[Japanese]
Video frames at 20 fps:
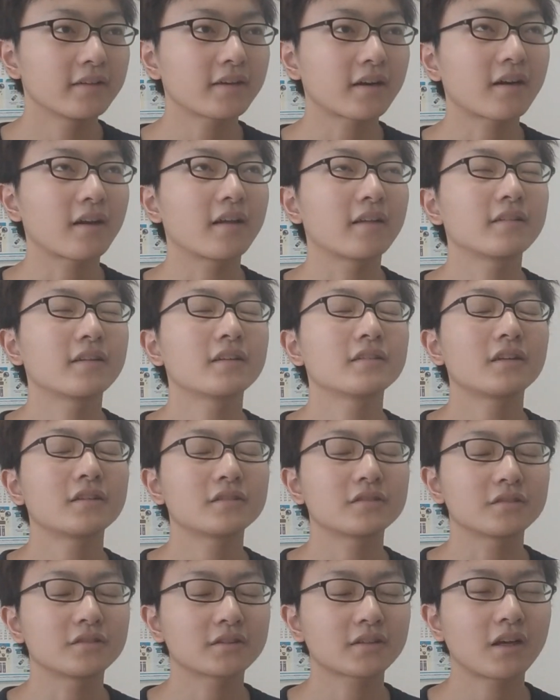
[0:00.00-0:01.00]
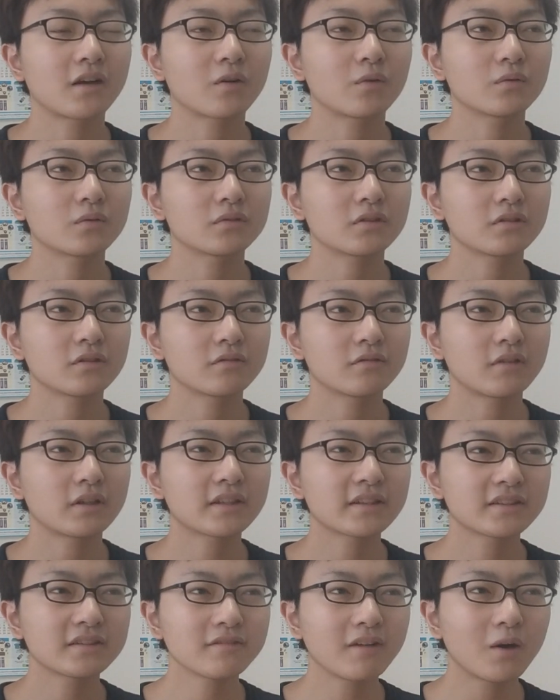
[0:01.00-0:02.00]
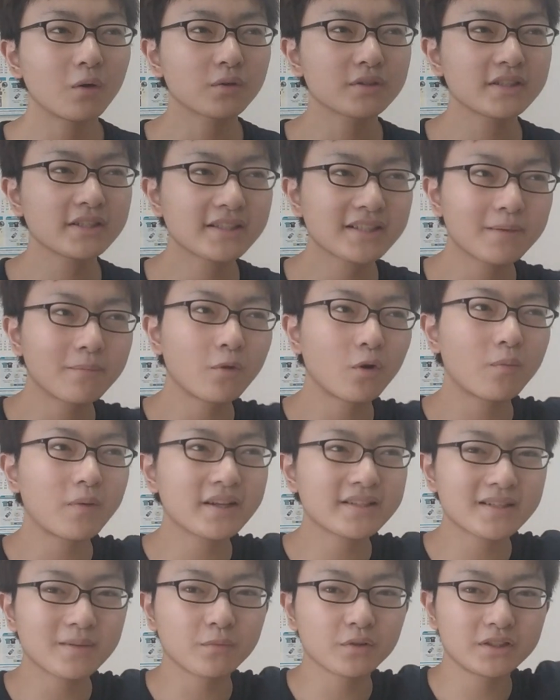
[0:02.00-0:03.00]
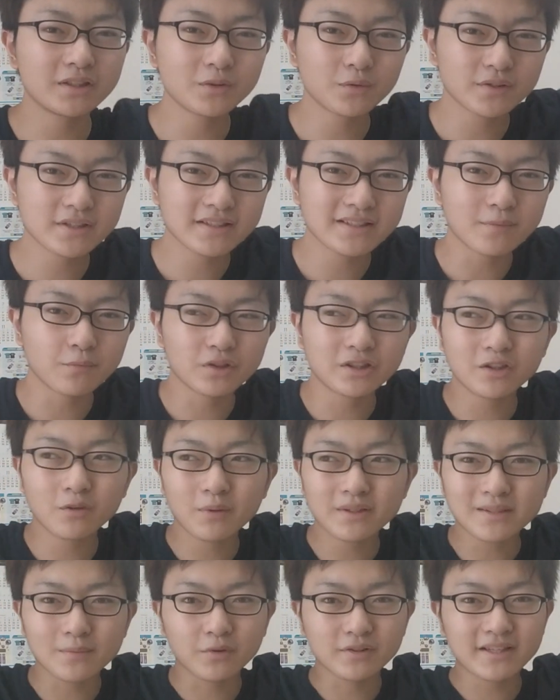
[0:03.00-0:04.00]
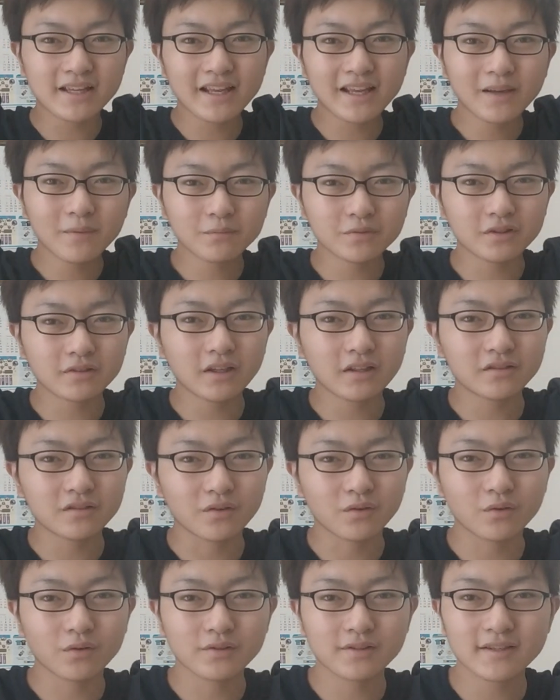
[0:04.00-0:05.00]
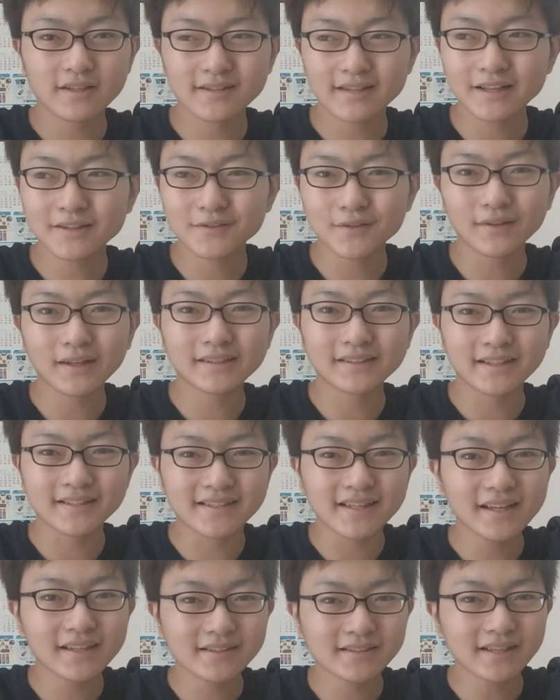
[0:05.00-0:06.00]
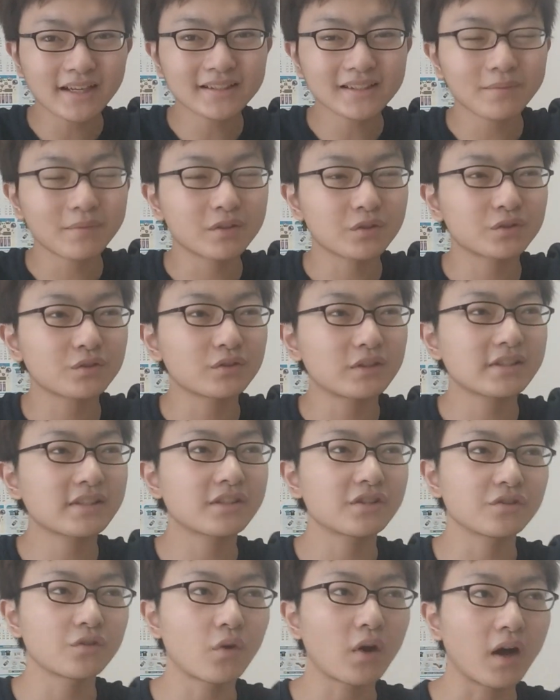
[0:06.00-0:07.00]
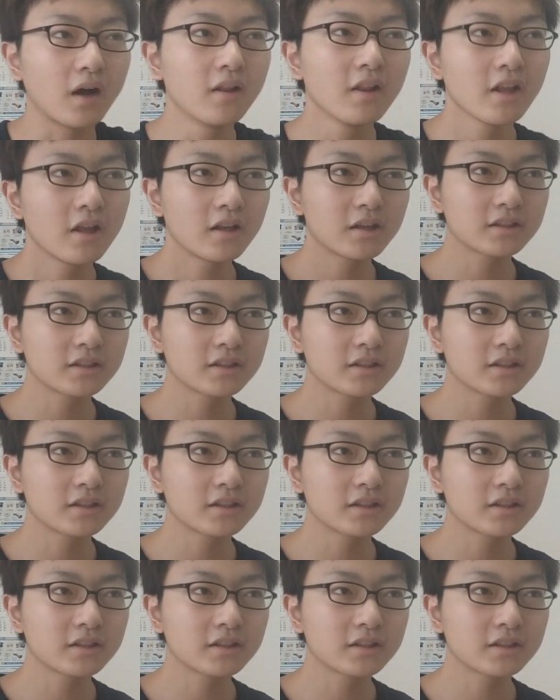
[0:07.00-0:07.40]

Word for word: だから、なんていうんですかこう、私はおじいちゃんもおばあちゃんもひいおじいちゃんもひいおばあちゃんも全部、なんていうのこう先祖代々全員埼玉の人ですっていうのは、